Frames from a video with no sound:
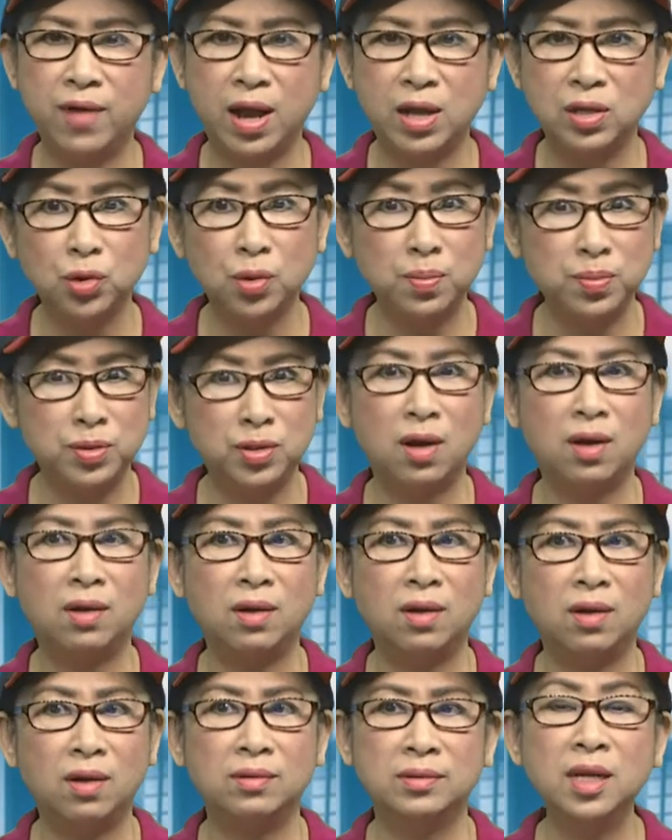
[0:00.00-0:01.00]
và giúp
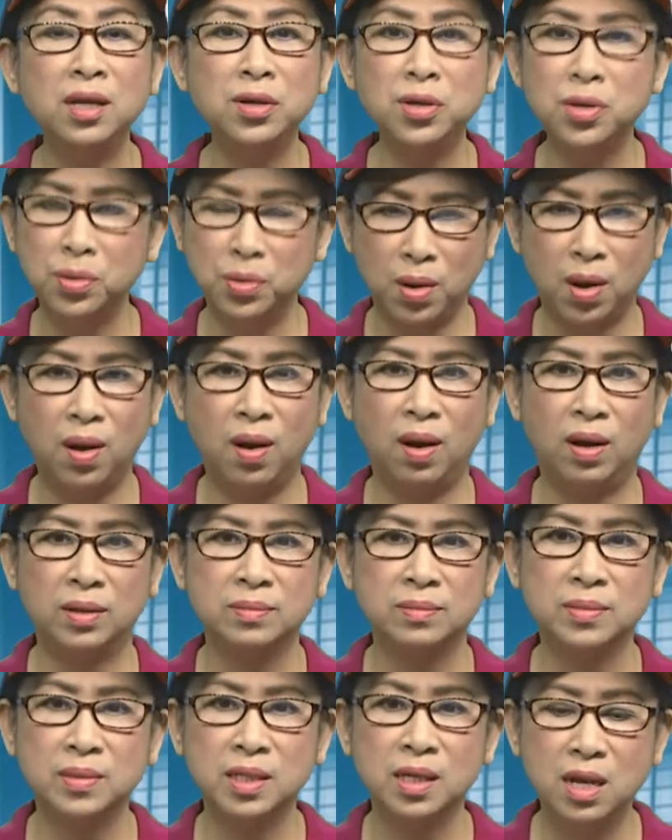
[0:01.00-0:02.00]
cho đất nước của họ.
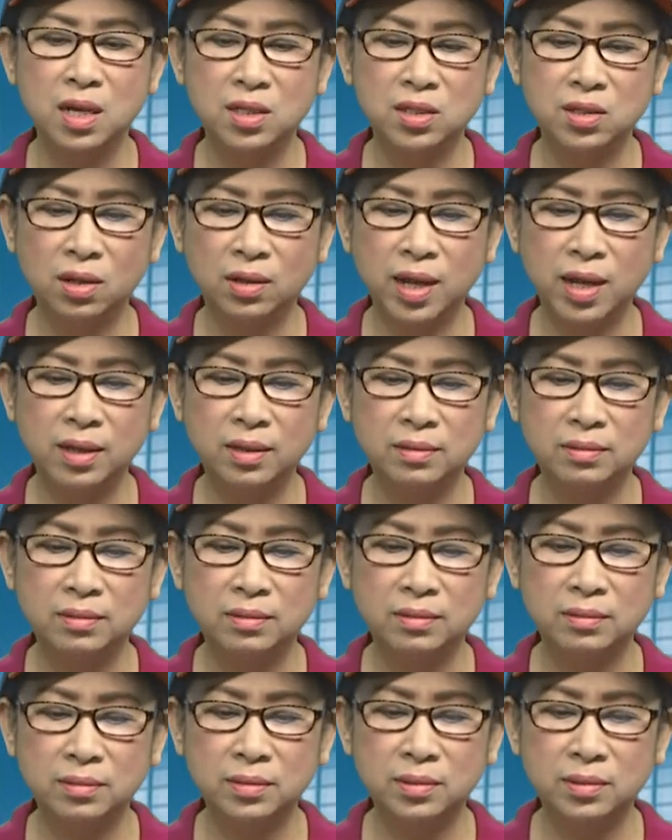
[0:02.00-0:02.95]
Cho nên